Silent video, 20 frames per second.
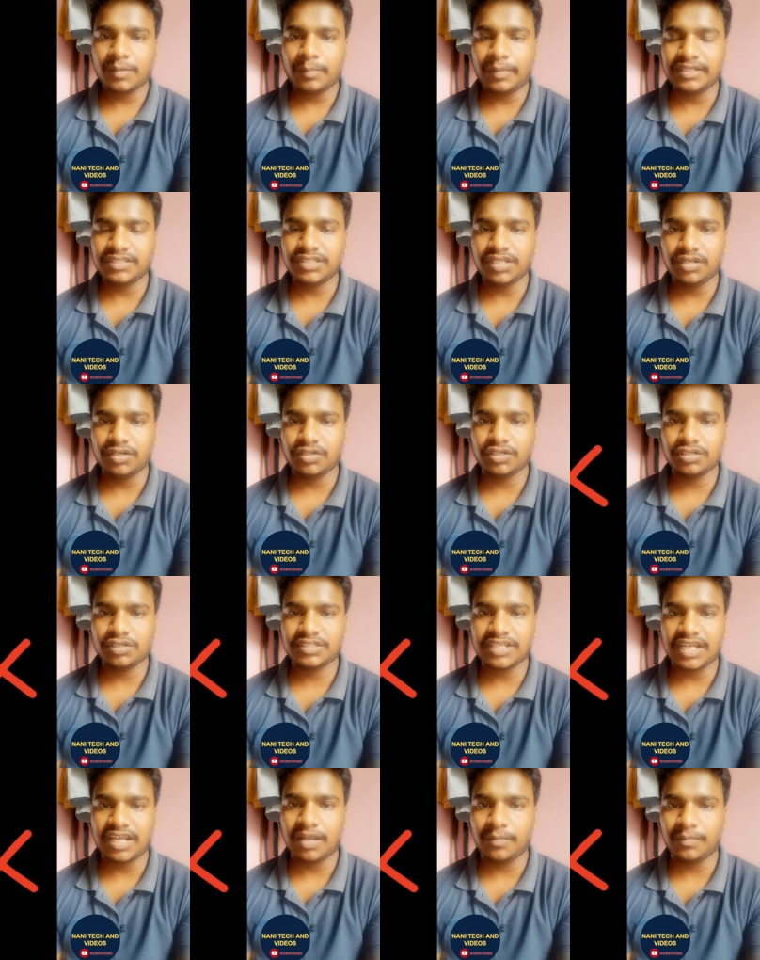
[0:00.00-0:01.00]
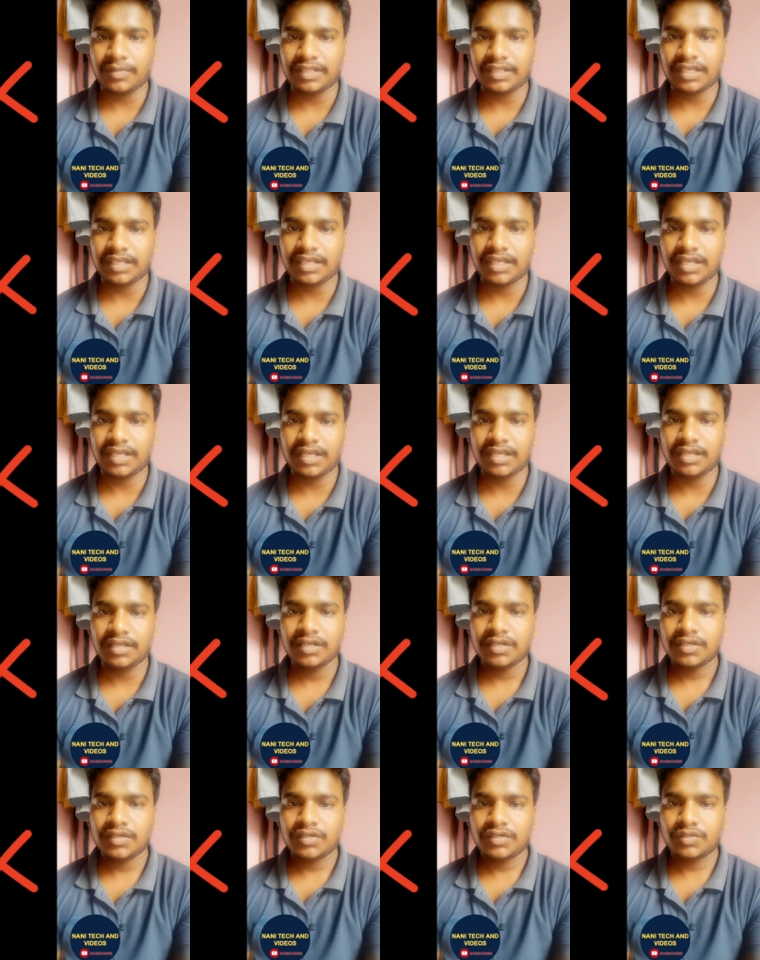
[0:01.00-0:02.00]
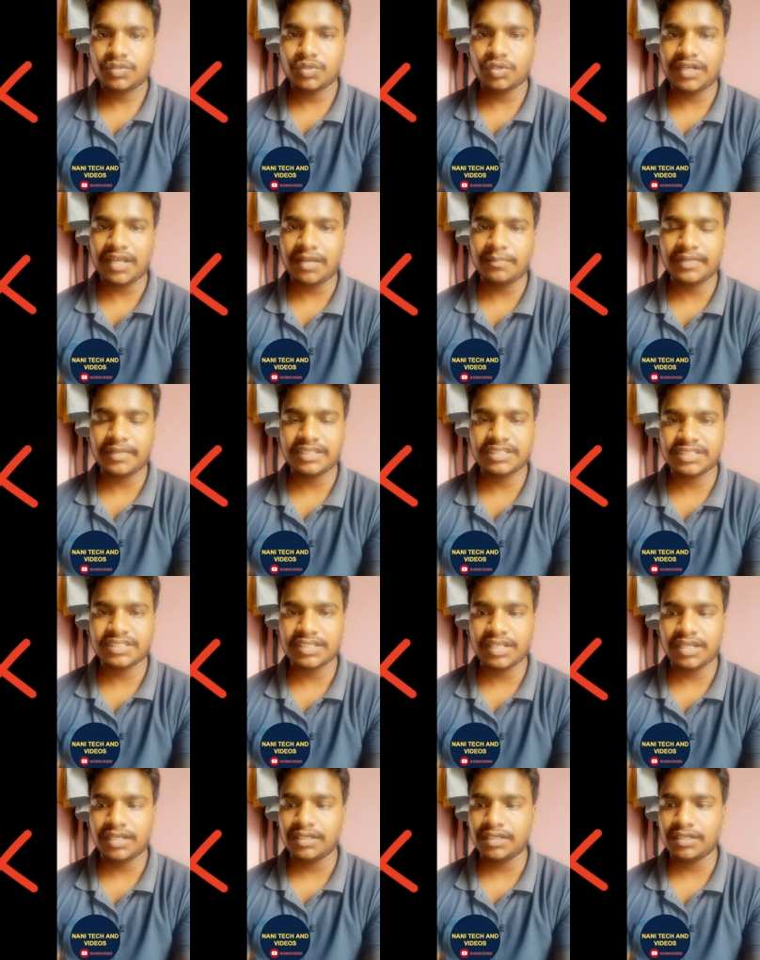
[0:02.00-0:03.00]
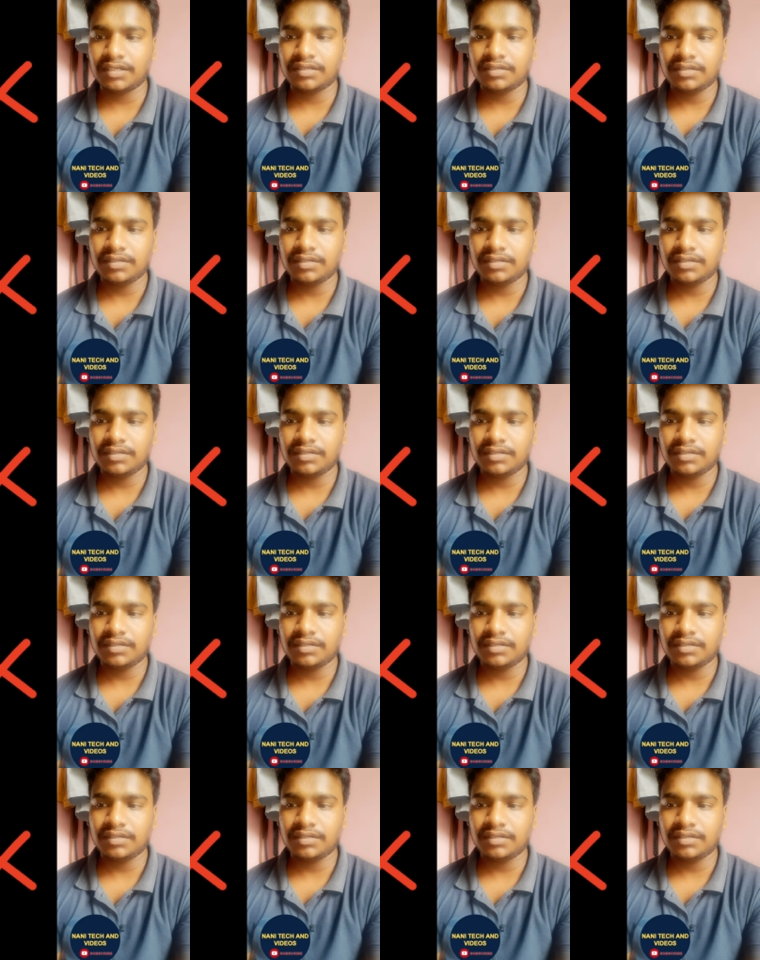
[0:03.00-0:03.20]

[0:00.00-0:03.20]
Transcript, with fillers: మనిషిలో చాలామందికి టూ డైమెన్షనల్